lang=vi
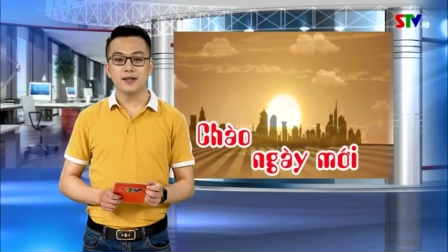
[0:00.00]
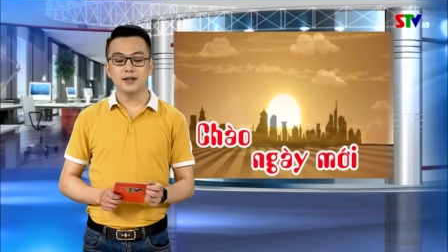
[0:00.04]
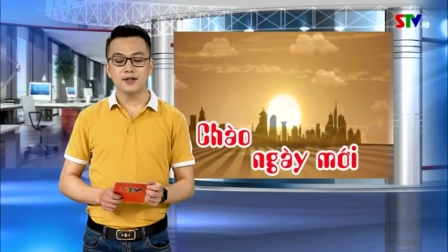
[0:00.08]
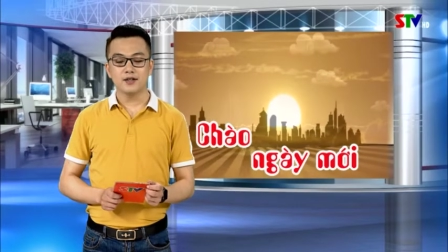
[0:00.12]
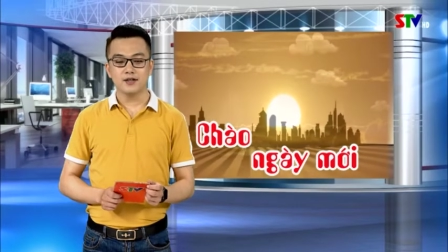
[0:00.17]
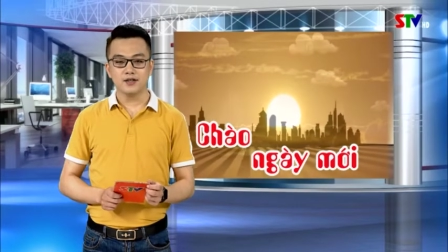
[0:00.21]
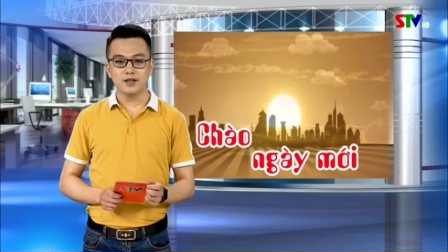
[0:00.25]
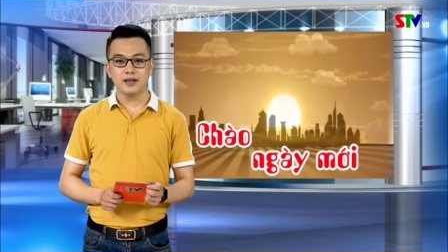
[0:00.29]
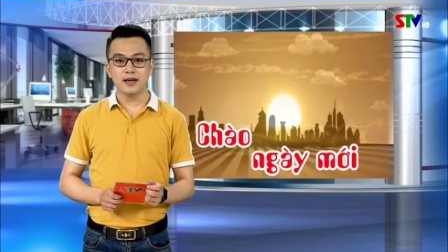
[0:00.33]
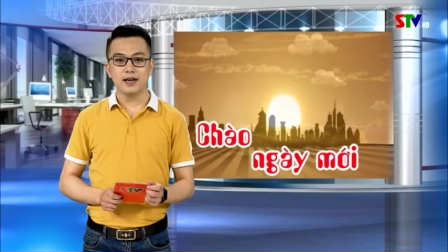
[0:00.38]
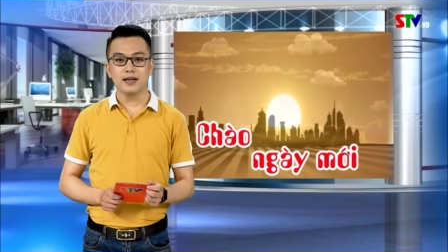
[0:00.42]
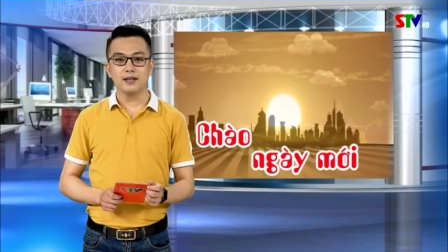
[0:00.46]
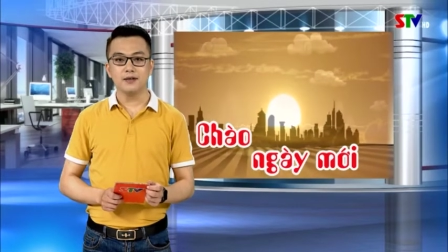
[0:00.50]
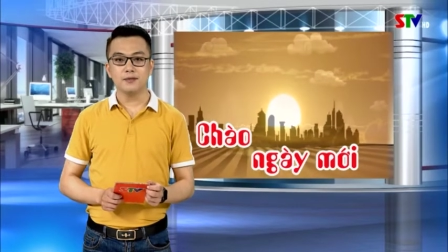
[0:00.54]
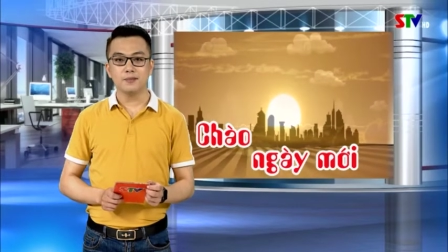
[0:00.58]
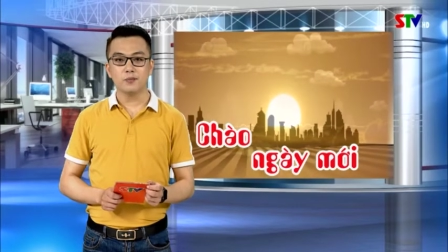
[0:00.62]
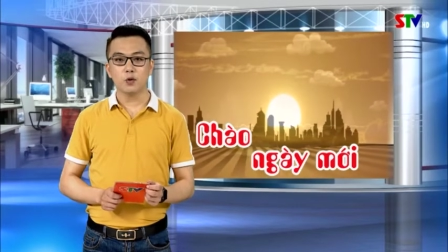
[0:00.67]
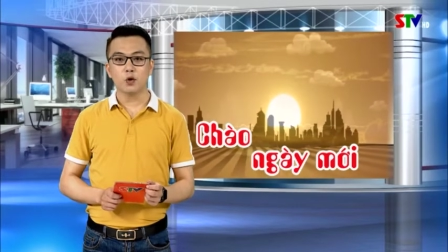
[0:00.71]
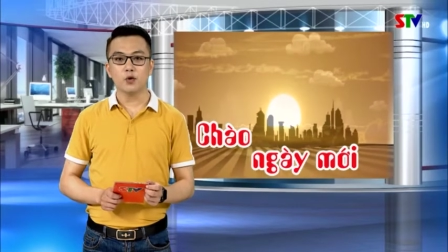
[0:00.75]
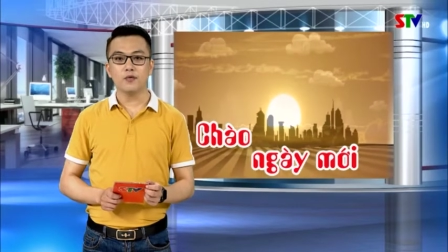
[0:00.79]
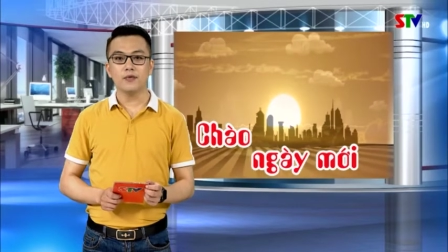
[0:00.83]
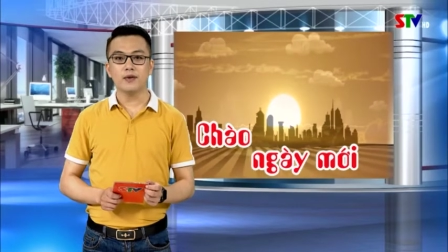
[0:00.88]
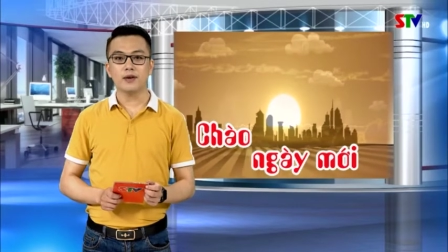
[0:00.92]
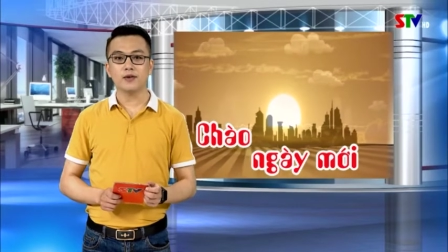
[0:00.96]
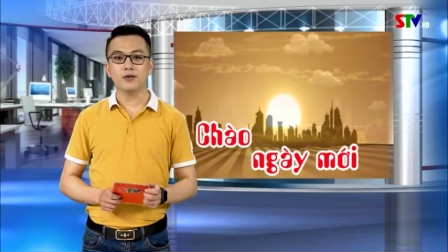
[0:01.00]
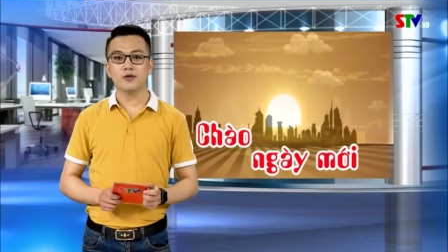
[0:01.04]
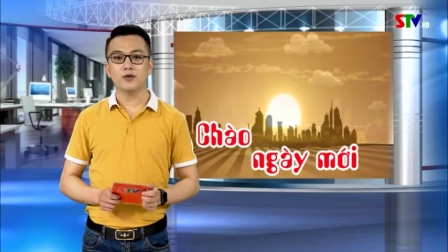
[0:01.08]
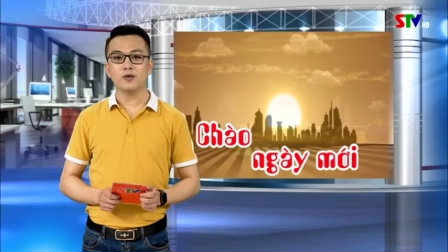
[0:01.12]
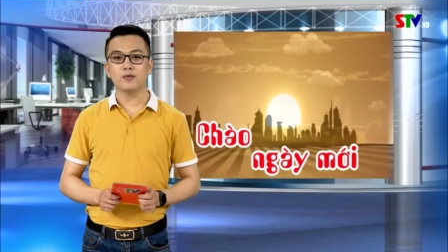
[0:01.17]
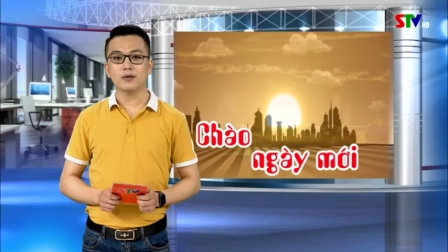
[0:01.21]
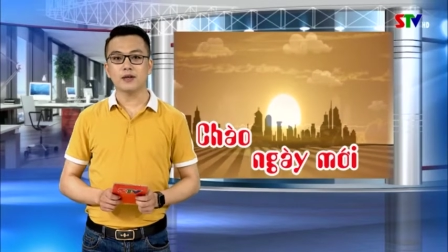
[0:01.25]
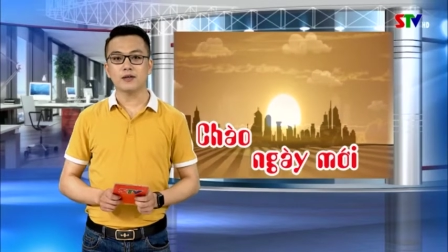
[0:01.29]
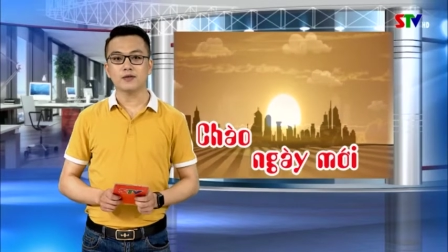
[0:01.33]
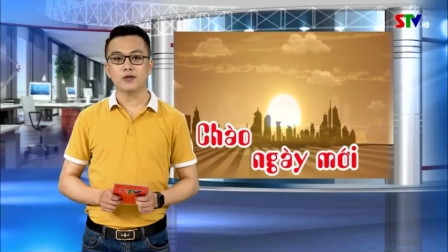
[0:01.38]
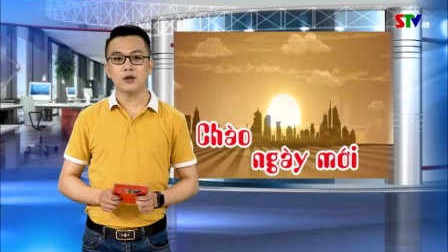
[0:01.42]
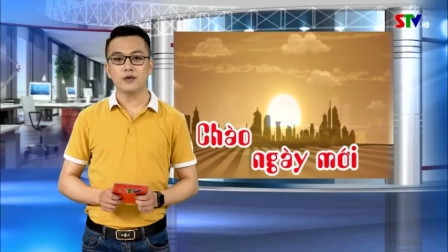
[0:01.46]
Nhưng trước hết, mời quý vị
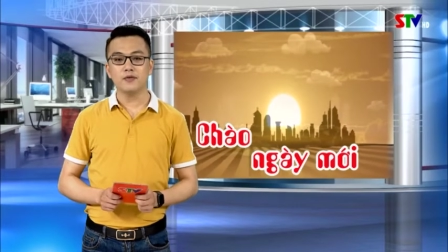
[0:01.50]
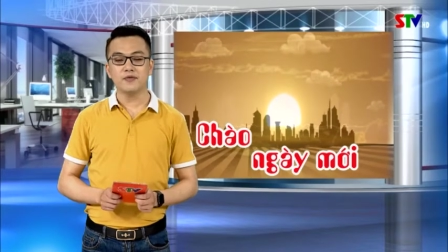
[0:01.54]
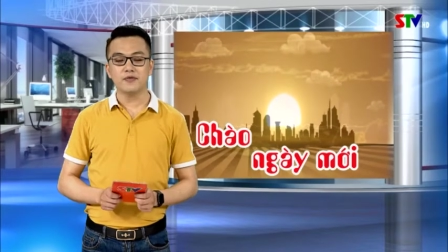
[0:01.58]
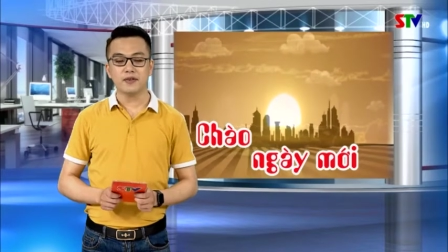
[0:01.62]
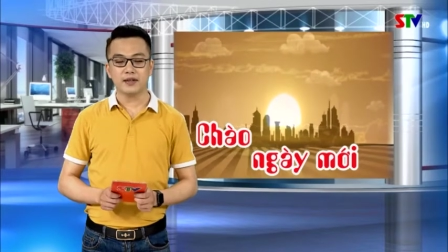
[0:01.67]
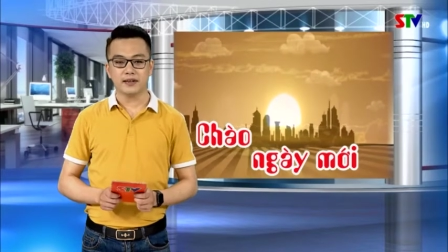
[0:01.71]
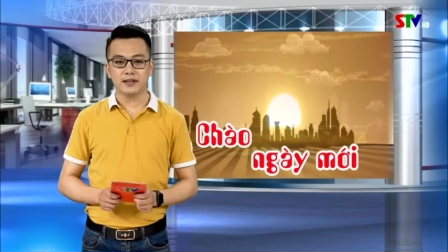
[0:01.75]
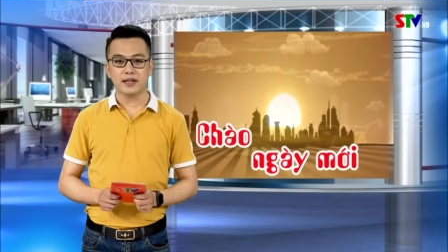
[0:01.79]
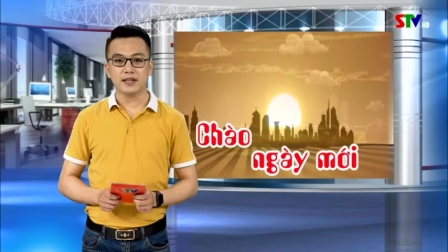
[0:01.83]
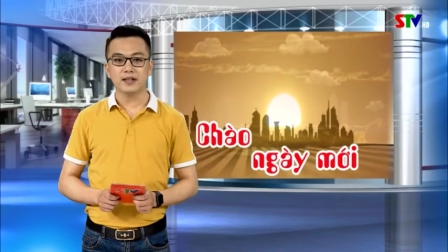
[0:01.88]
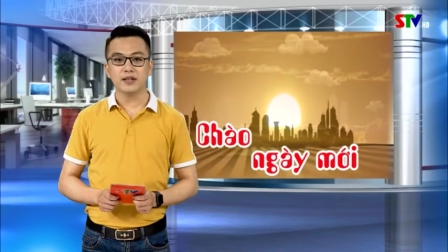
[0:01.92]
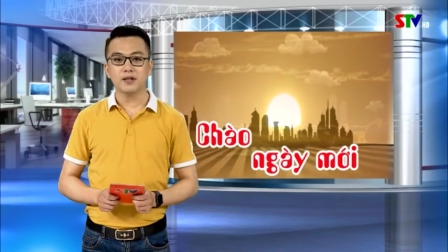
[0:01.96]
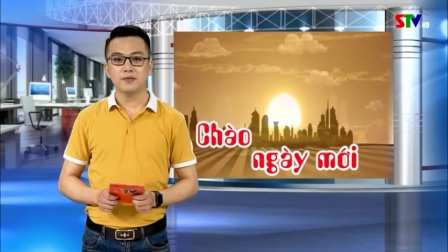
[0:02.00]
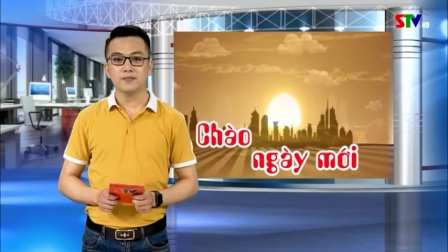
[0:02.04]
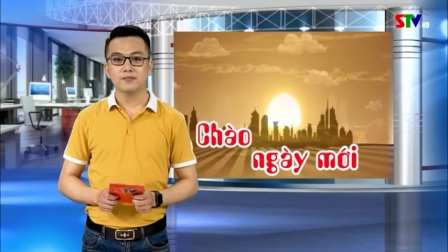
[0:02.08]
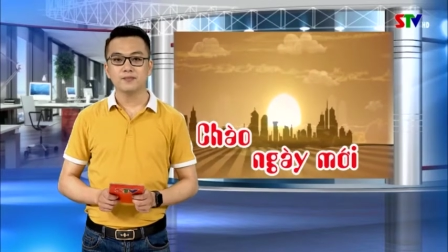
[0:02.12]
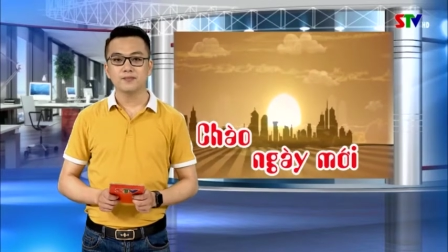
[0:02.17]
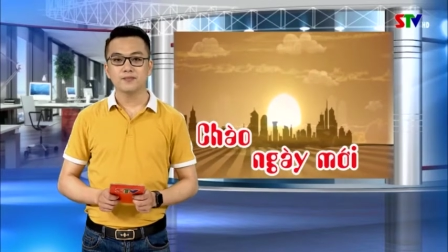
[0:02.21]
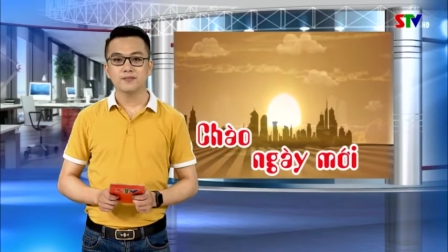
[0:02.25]
cùng theo dõi phần tin tức.